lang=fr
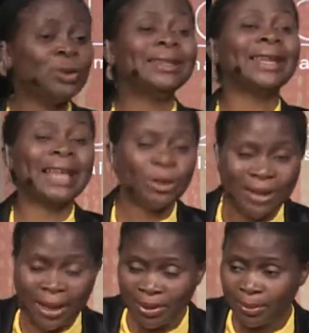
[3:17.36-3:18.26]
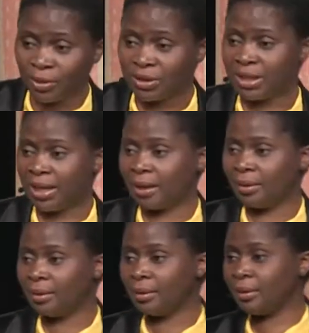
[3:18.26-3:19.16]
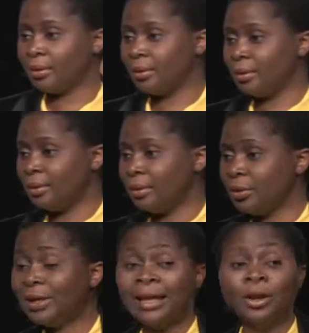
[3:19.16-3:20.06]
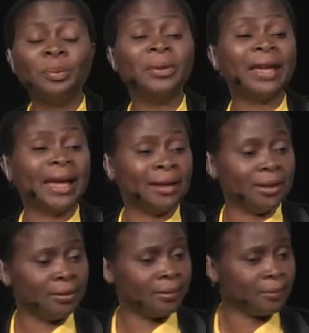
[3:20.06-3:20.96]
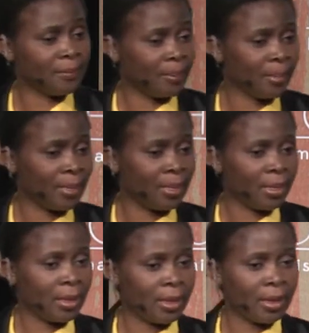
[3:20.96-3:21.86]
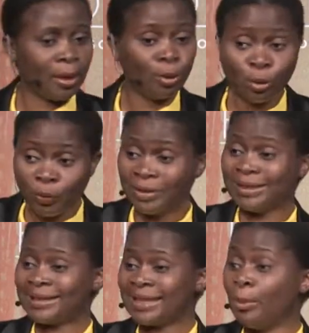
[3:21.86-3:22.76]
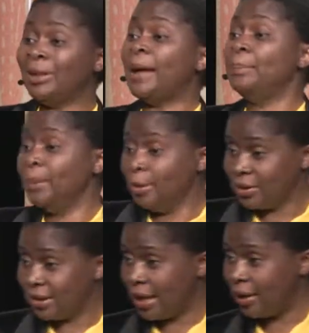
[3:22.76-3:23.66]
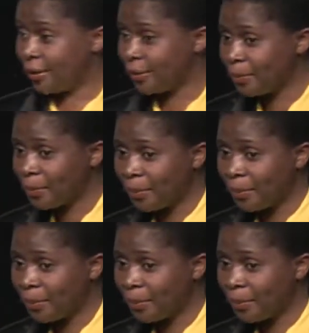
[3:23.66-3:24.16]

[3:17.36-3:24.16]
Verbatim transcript: Ensuite, il a traduit la Bible entière dans la langue bengale. Le Nouveau Testament, la Bible entière.